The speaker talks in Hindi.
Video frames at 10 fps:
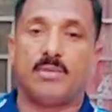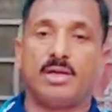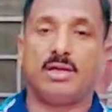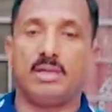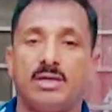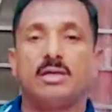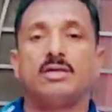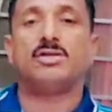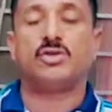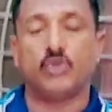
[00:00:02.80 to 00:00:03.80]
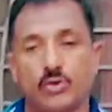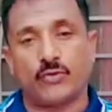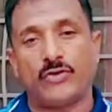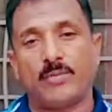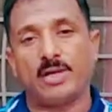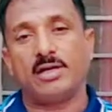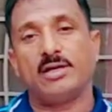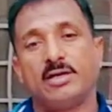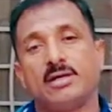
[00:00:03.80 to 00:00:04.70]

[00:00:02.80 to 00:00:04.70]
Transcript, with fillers: मेरी यूट्यूब फैमिली